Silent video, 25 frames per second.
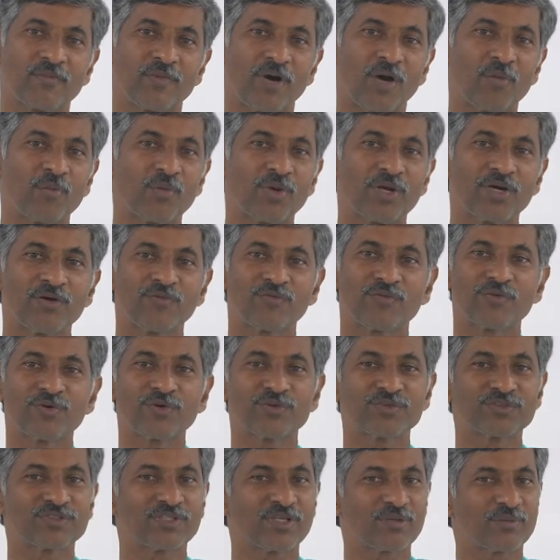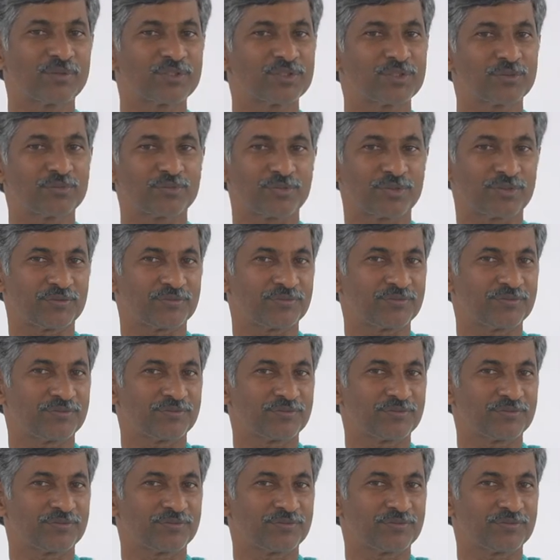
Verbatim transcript: మామూలుగా ఫ్రూట్స్ తినమని చెప్తాం